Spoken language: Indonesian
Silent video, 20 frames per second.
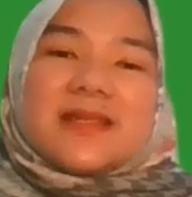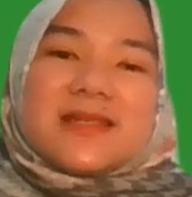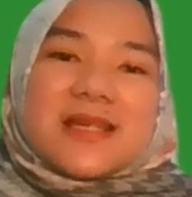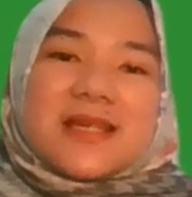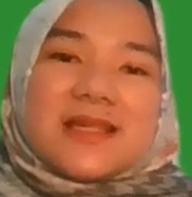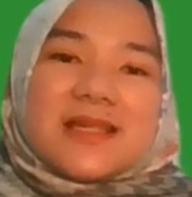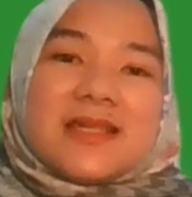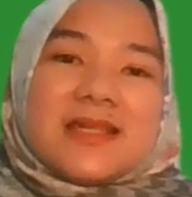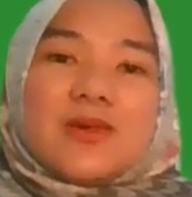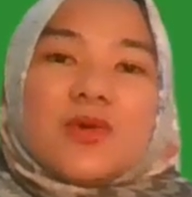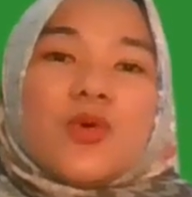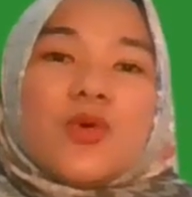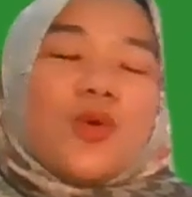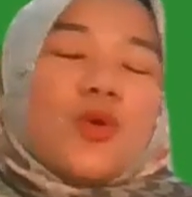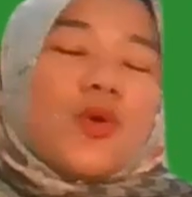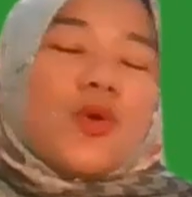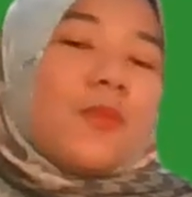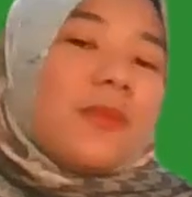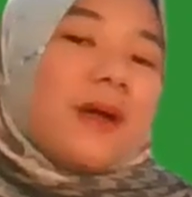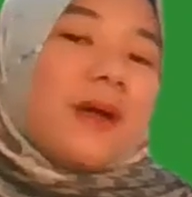Jadi
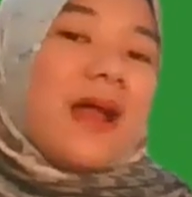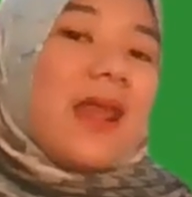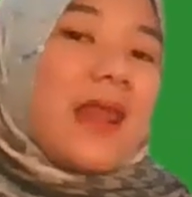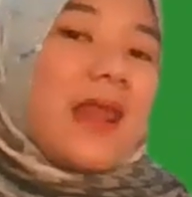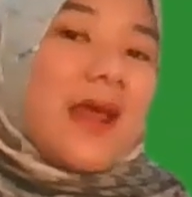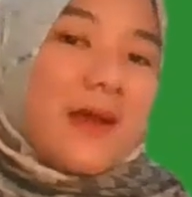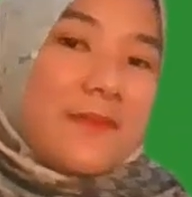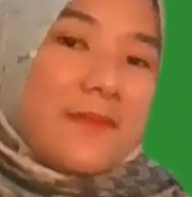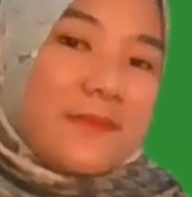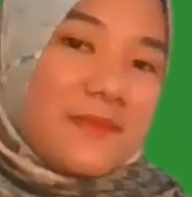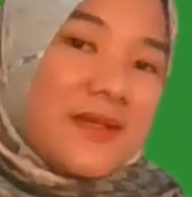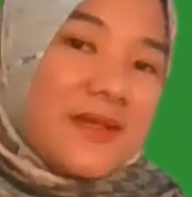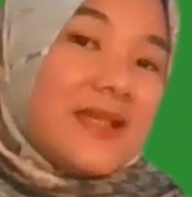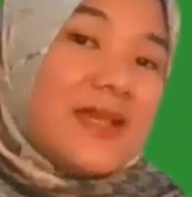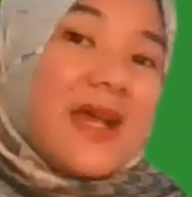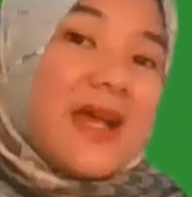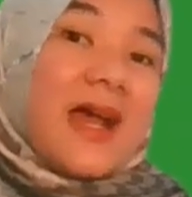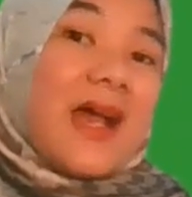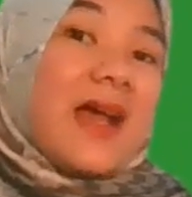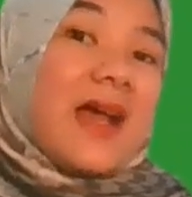hukum
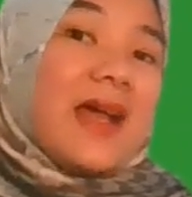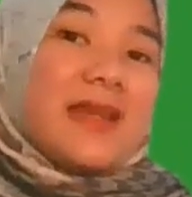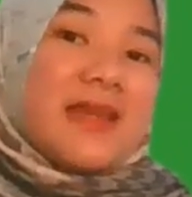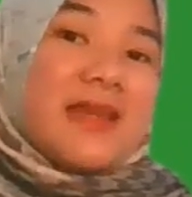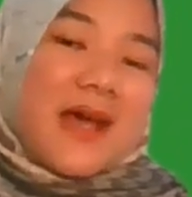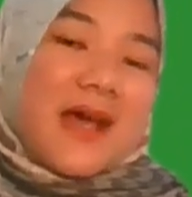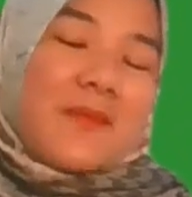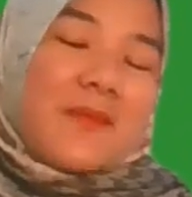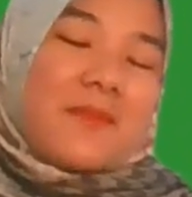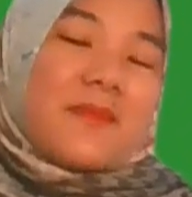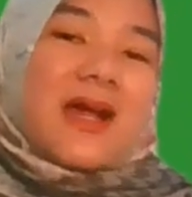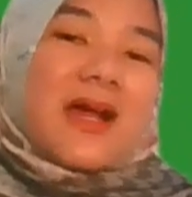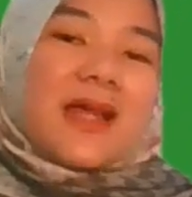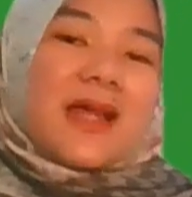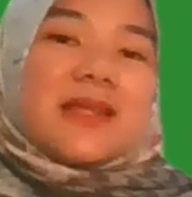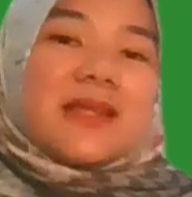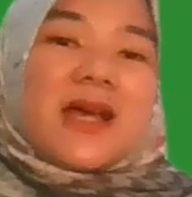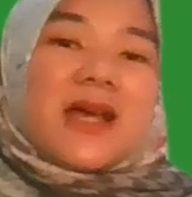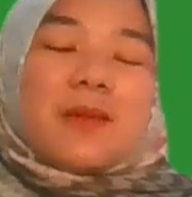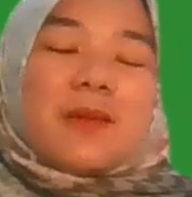alam yang ada
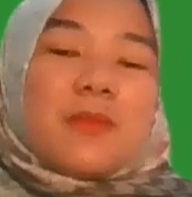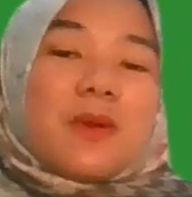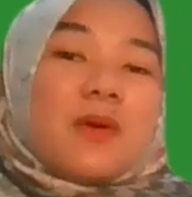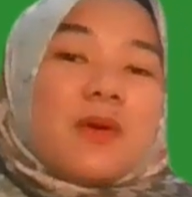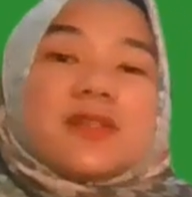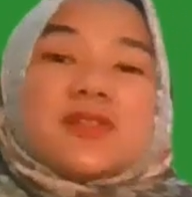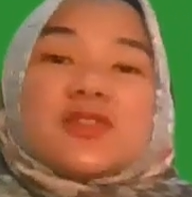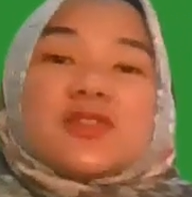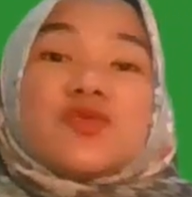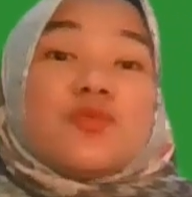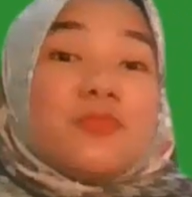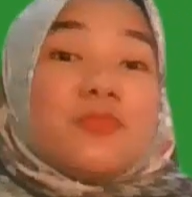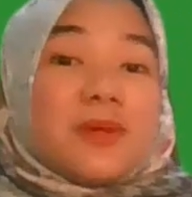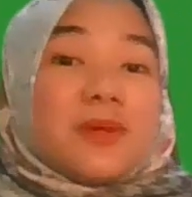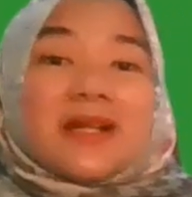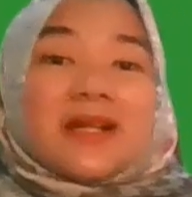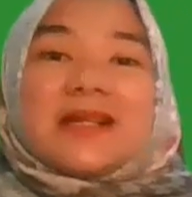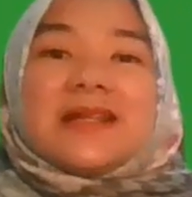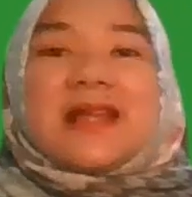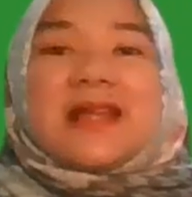mengatakan bahwa
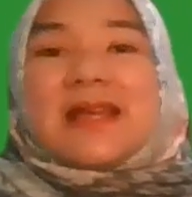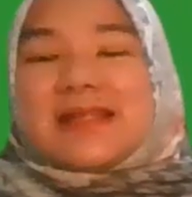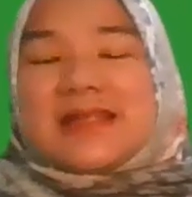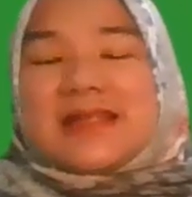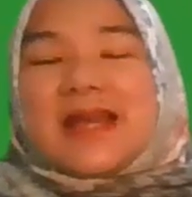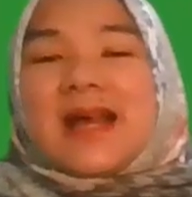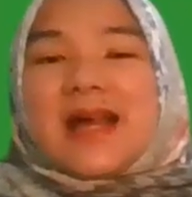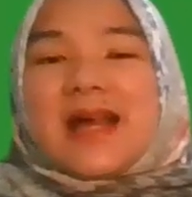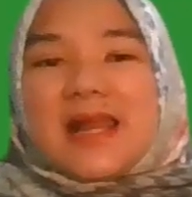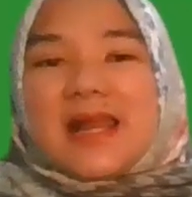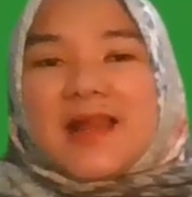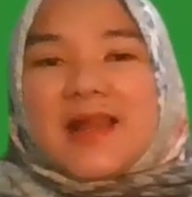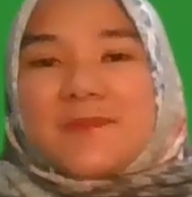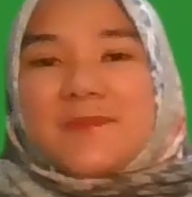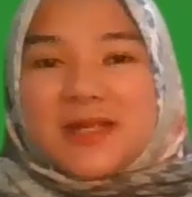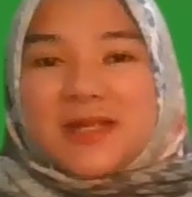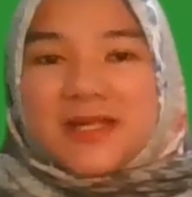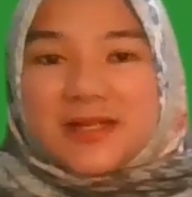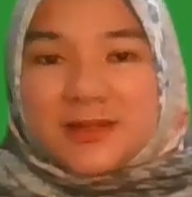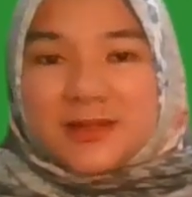sumber daya
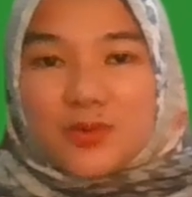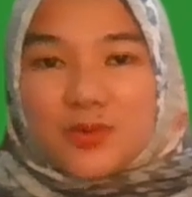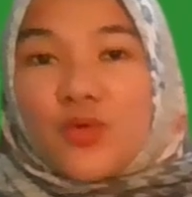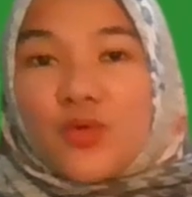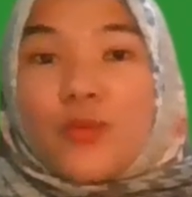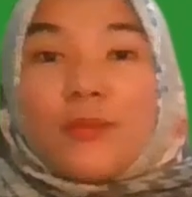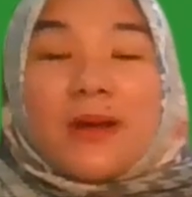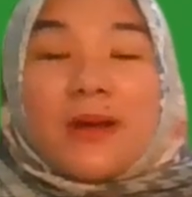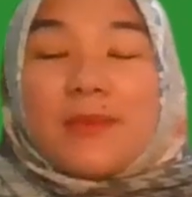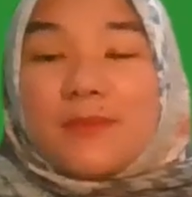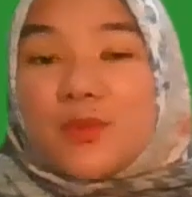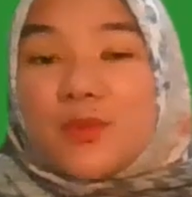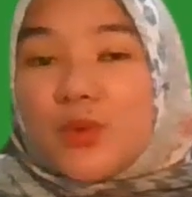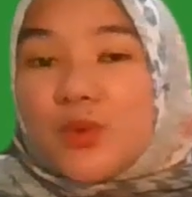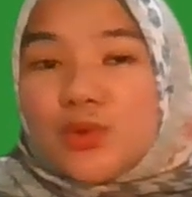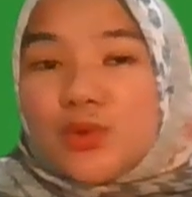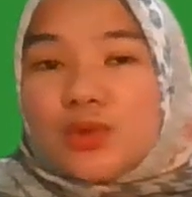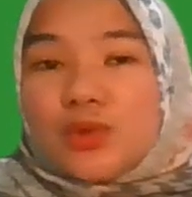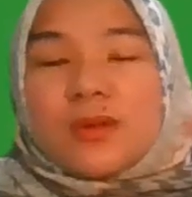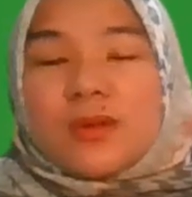alam itu
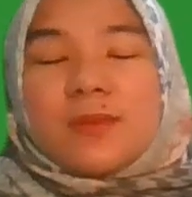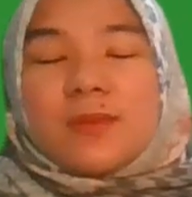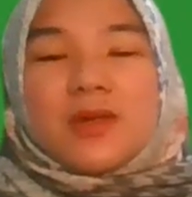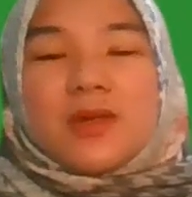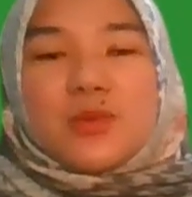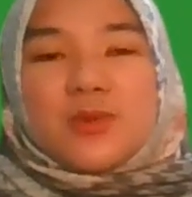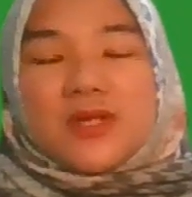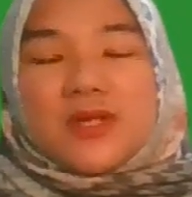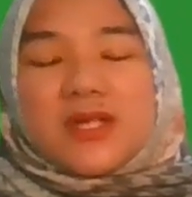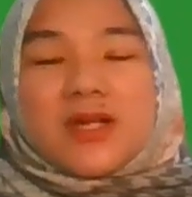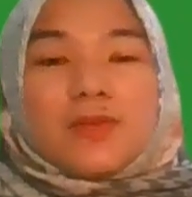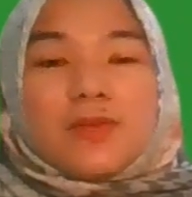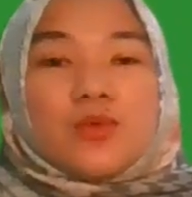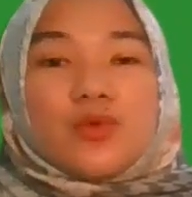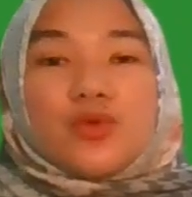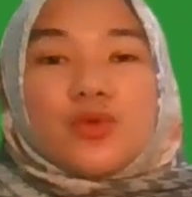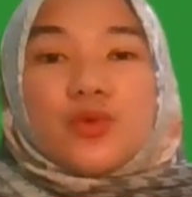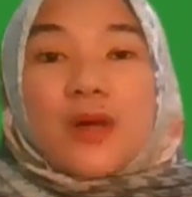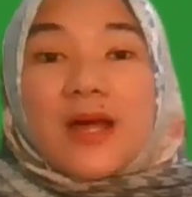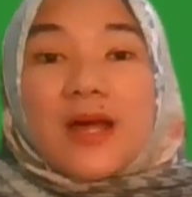mampu untuk memenuhi
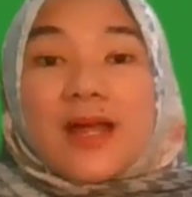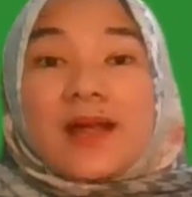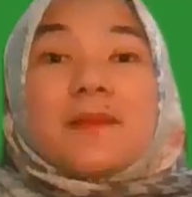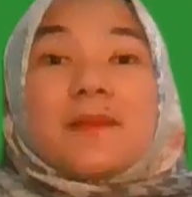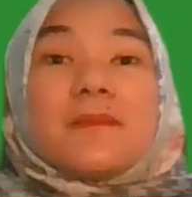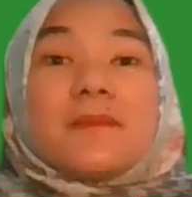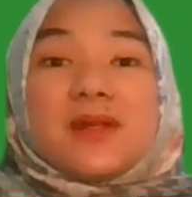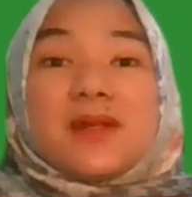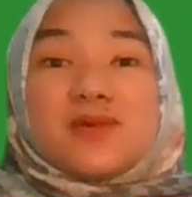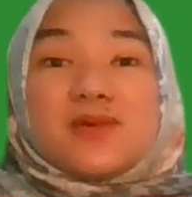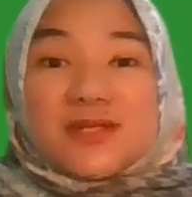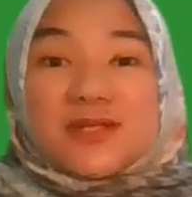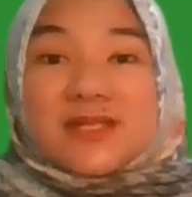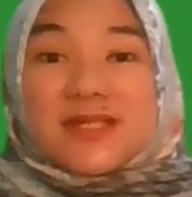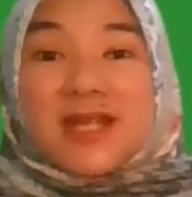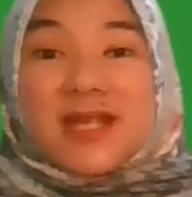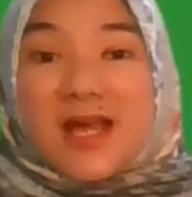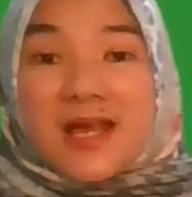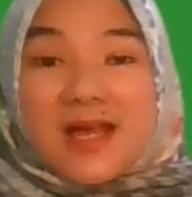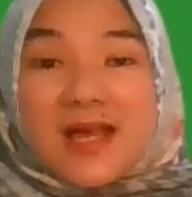kebutuhan
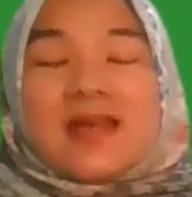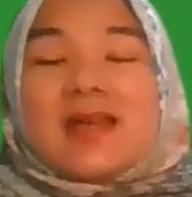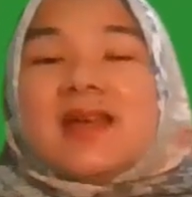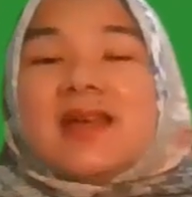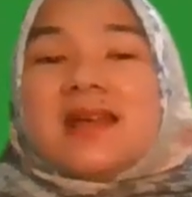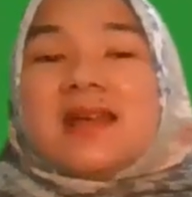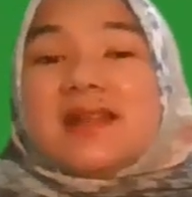manusia.